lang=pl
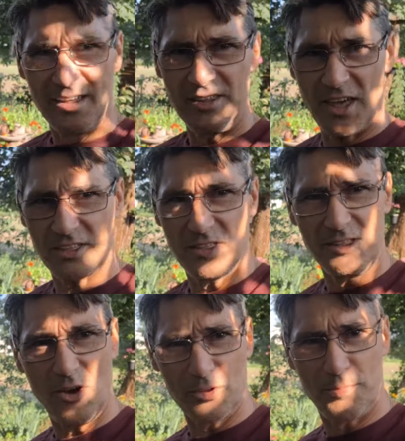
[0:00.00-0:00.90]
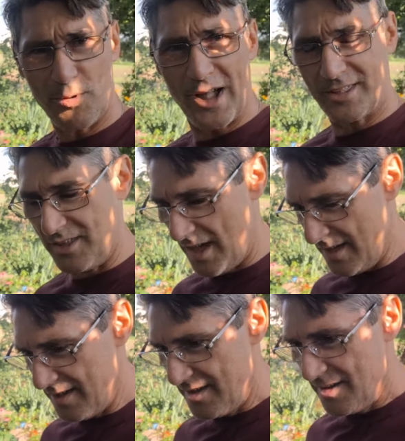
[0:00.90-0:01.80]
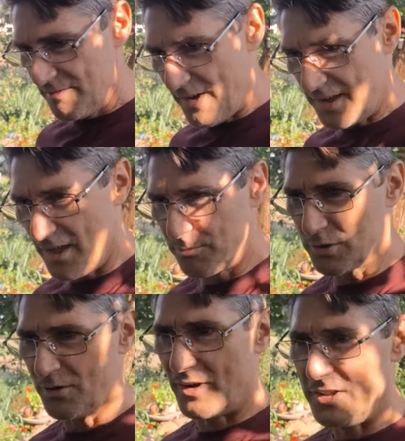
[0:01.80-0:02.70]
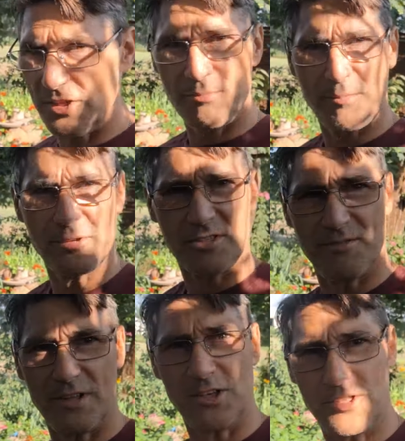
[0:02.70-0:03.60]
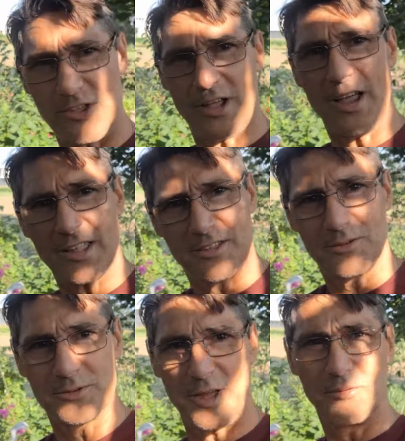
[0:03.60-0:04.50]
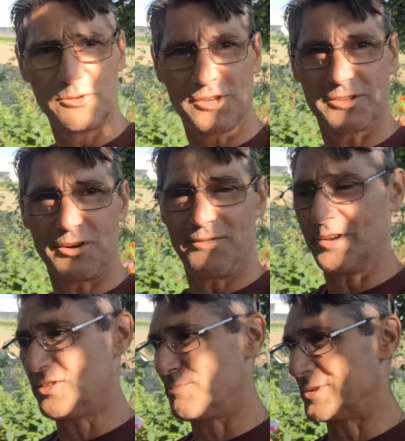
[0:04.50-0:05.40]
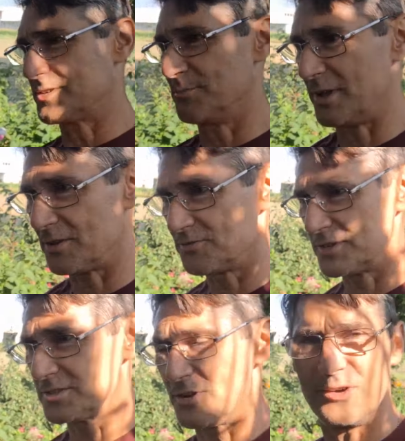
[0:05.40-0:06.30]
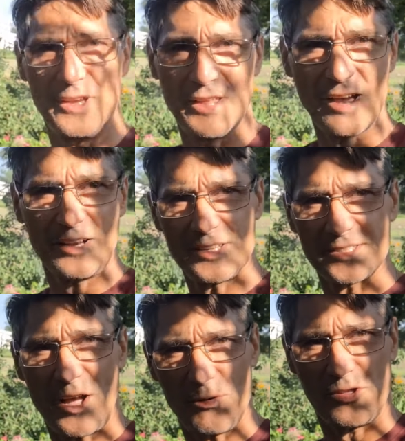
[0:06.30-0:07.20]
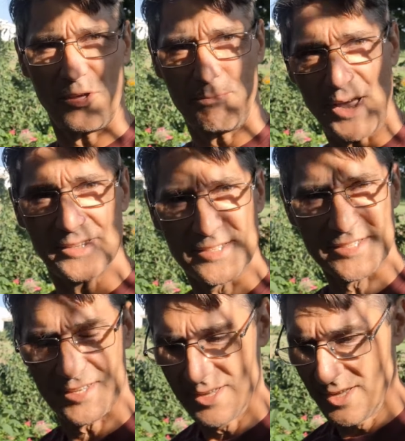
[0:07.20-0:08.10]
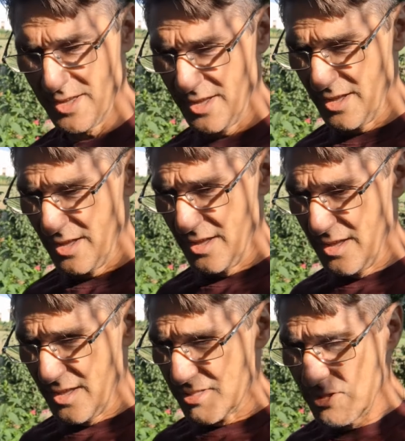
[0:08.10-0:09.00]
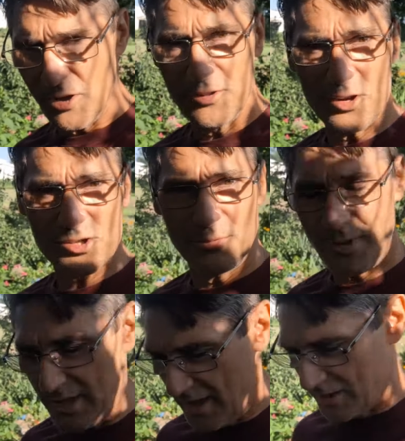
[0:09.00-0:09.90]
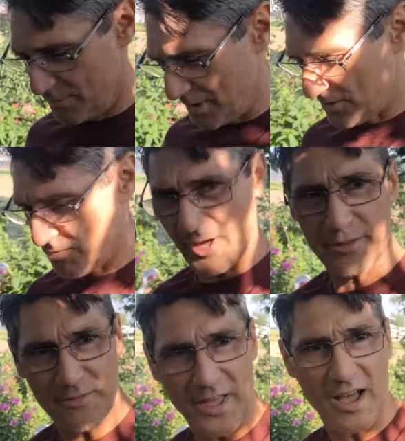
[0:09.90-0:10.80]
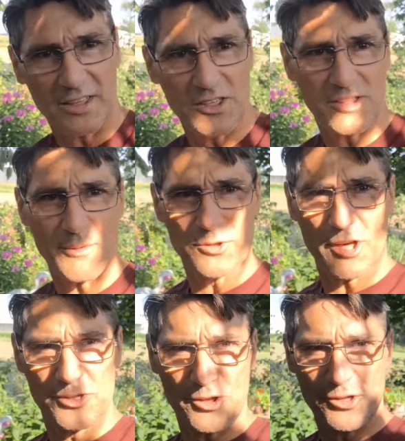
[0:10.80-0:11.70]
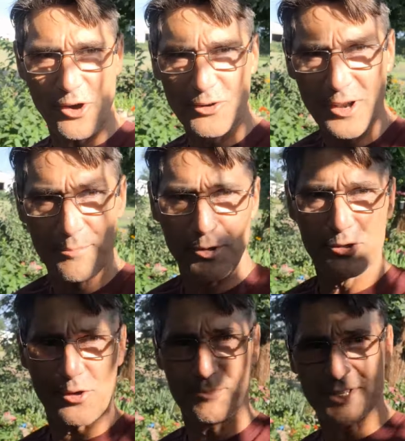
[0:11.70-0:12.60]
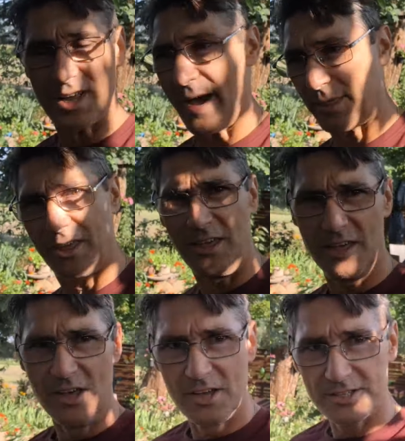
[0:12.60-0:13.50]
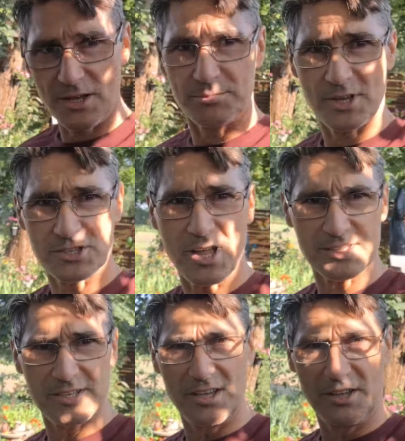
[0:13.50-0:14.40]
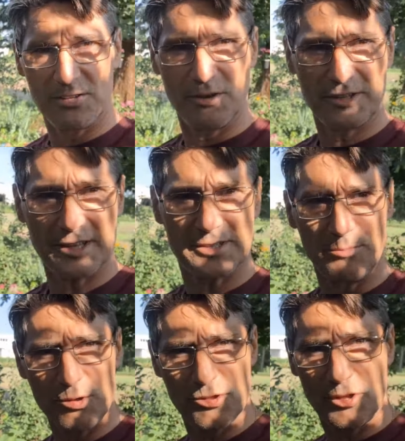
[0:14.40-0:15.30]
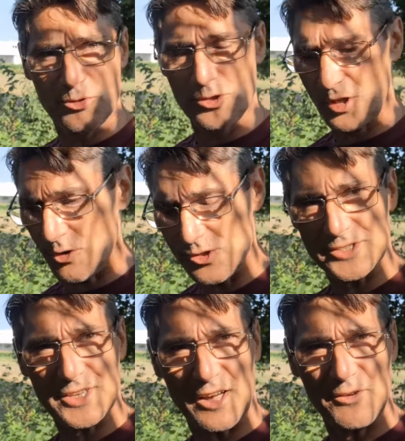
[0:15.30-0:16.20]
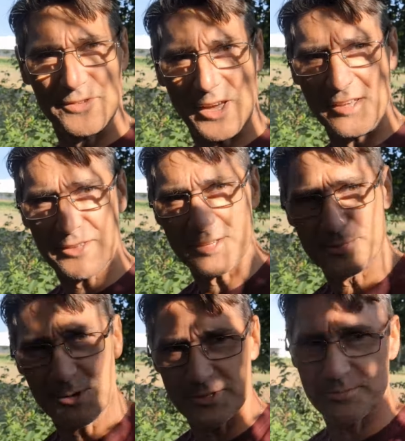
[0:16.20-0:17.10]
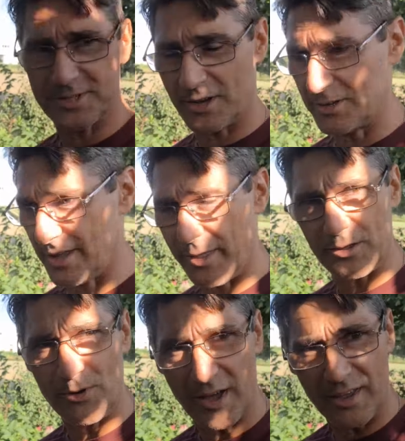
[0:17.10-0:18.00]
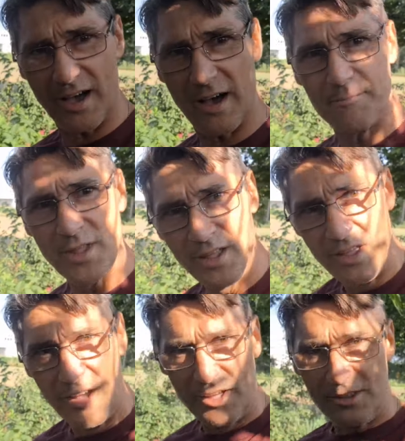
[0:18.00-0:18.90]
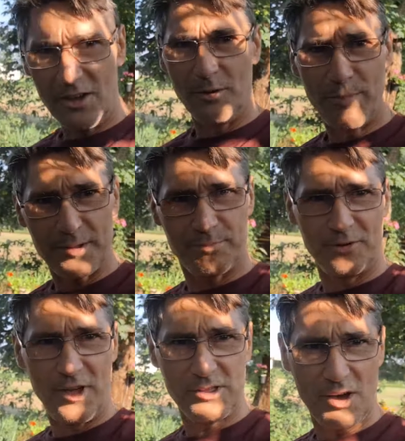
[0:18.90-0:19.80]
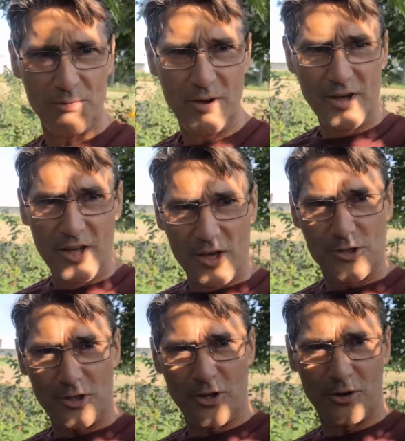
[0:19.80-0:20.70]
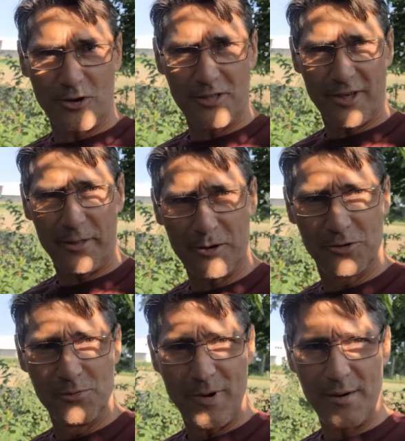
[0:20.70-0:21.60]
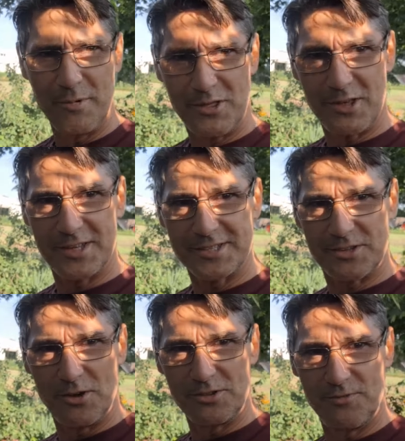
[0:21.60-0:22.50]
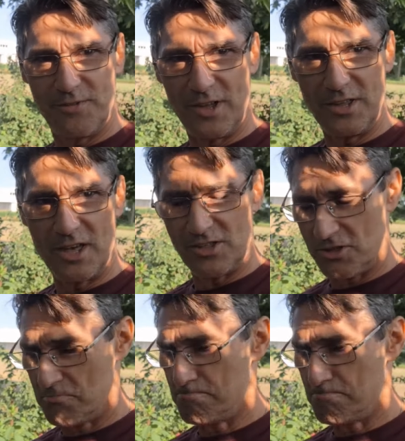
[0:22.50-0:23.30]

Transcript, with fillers: nie, nieodpłatnie. Fajnie budowaliśmy, przez 20 lat tutaj użytkowaliśmy sobie to wszystko i nagle stało się bęc. Donoszą na niego bez przerwy jakieś tam rzeczy, ciągle piszą skargi. Są też tacy i to tacy mądrzy, którzy korzystają w taki sam sposób z tego terenu jak ja. No i pan powiedział, że do końca roku mamy się stąd wynieść.